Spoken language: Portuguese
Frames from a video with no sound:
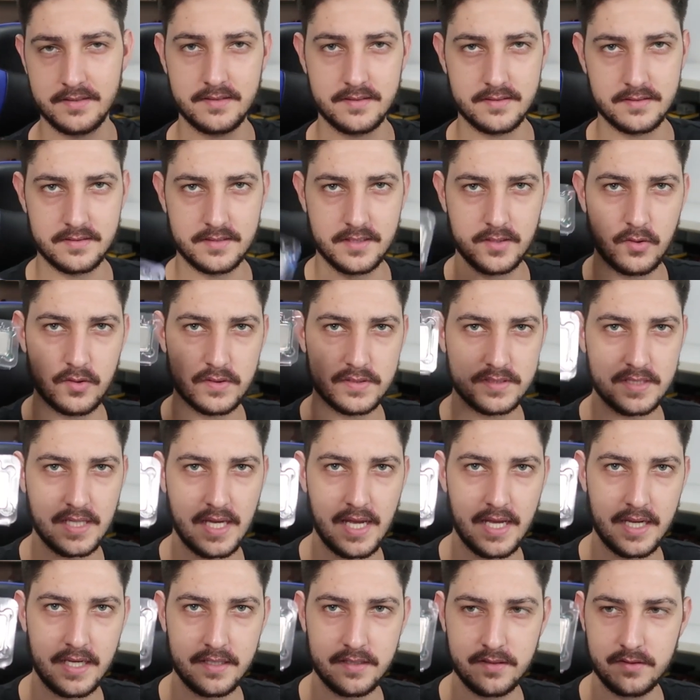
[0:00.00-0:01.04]
se
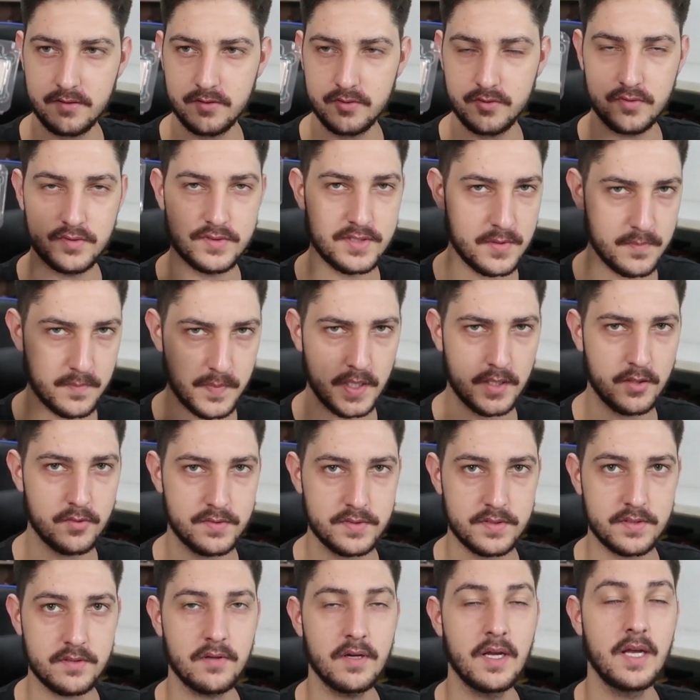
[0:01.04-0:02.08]
gostar aí do, do
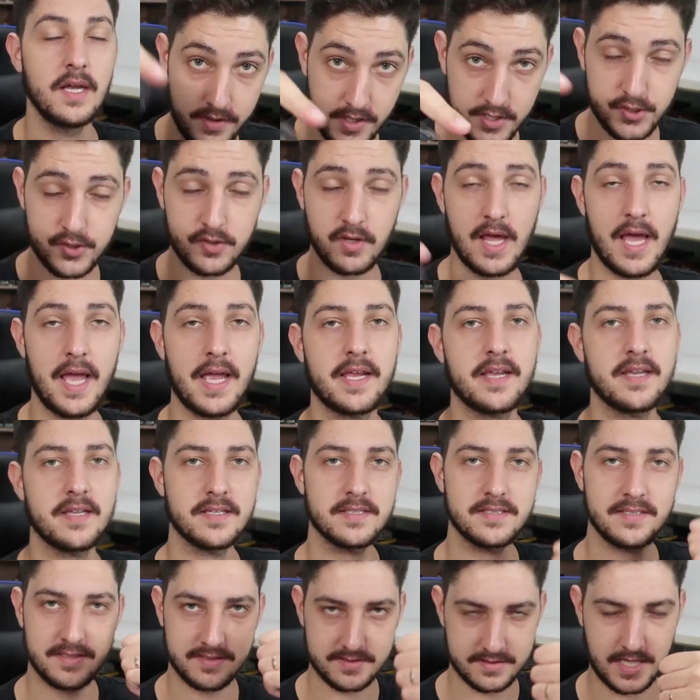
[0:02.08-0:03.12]
desempenhozinho, deixa o like,
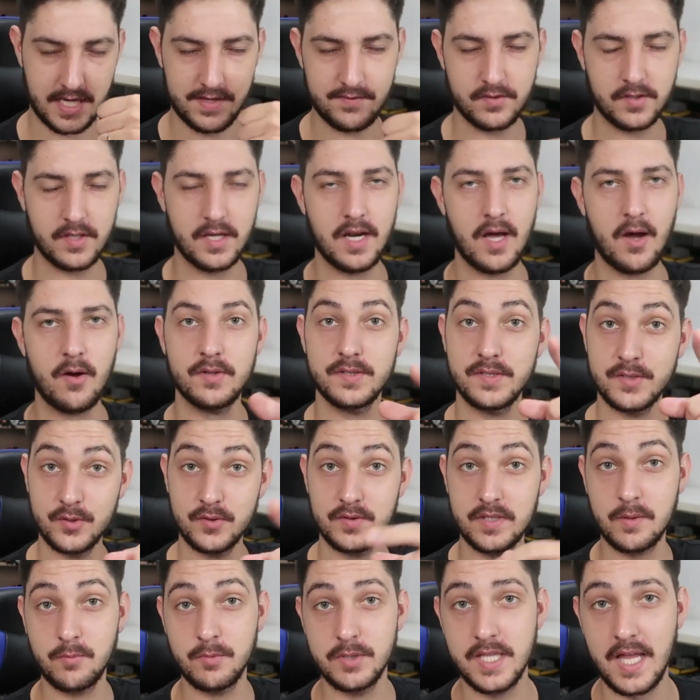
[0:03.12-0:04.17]
se inscreve no canal, se
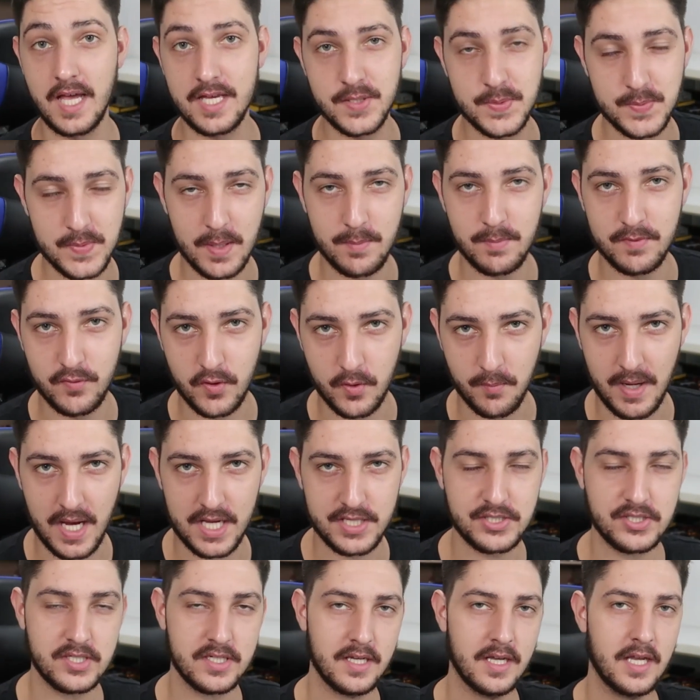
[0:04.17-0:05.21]
junta à comunidade de MW
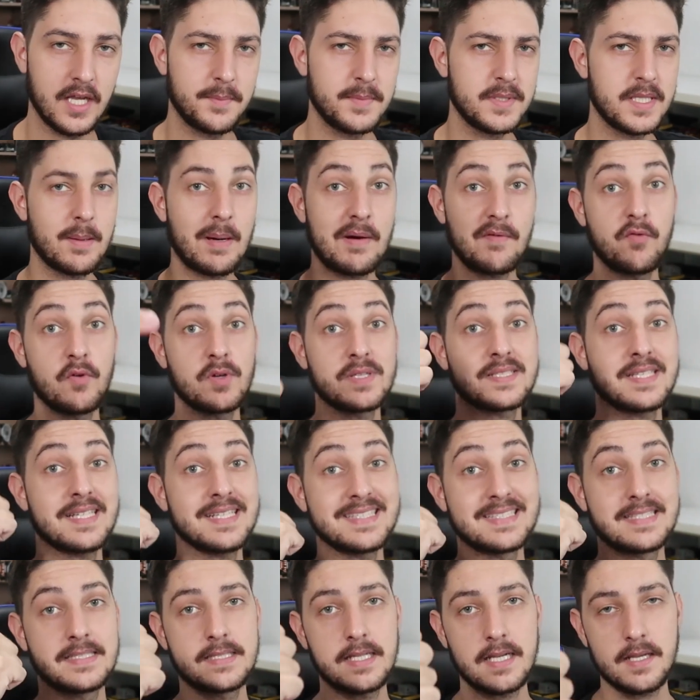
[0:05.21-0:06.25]
Informática, me dá uma força
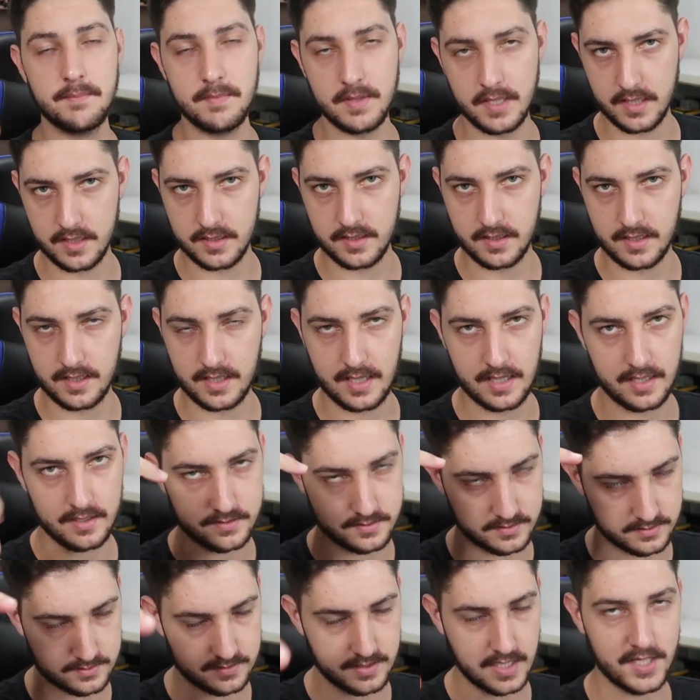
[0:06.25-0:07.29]
tremenda, cara.
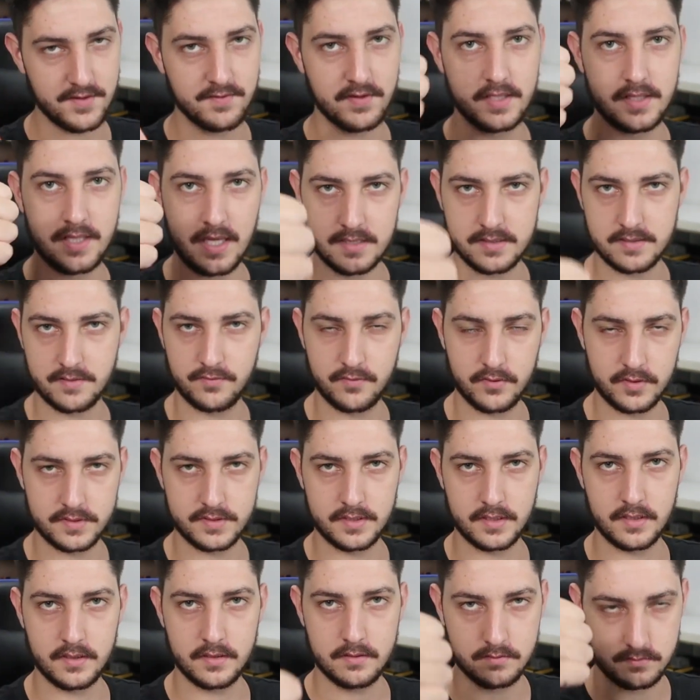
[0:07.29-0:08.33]
Se inscreve aí, dá essa
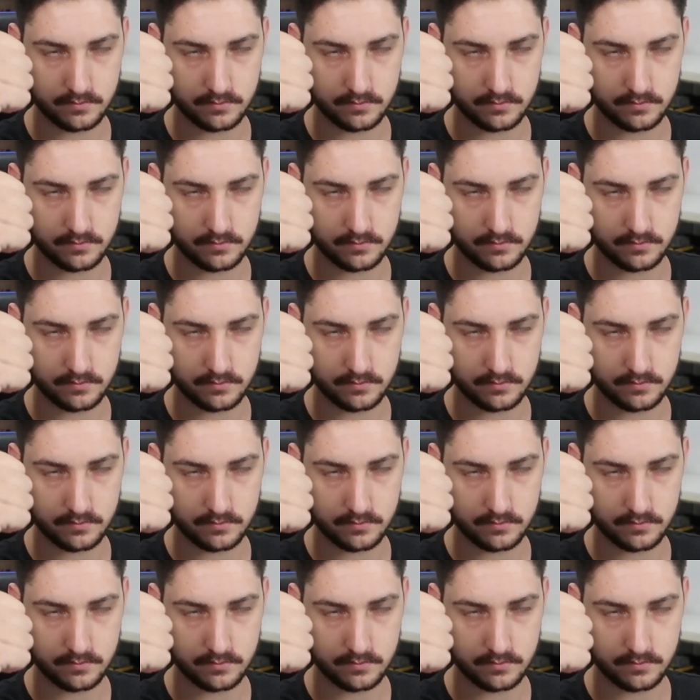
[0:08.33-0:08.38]
força aí.